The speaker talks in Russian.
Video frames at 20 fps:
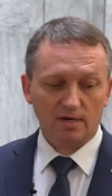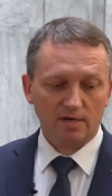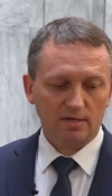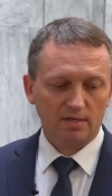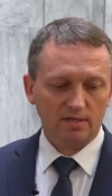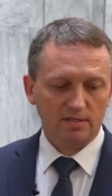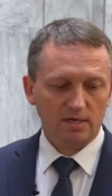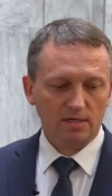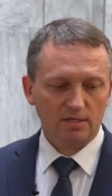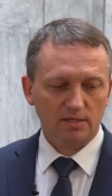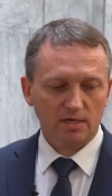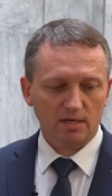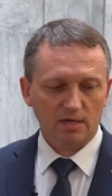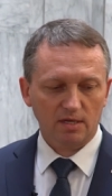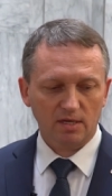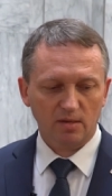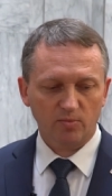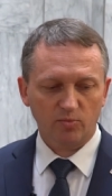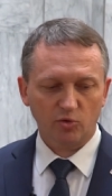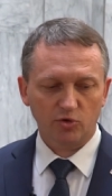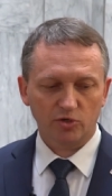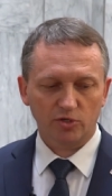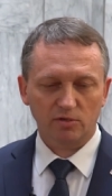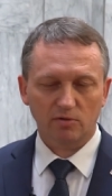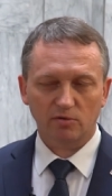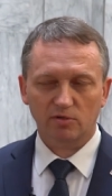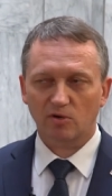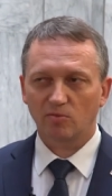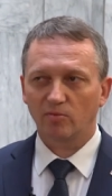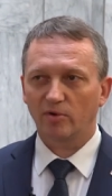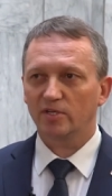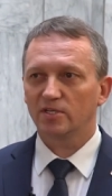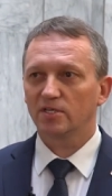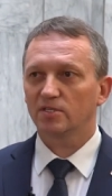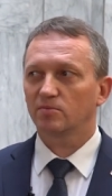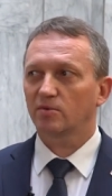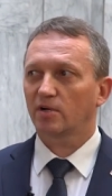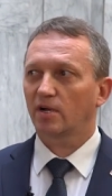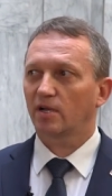организациях недопущенного травматизма,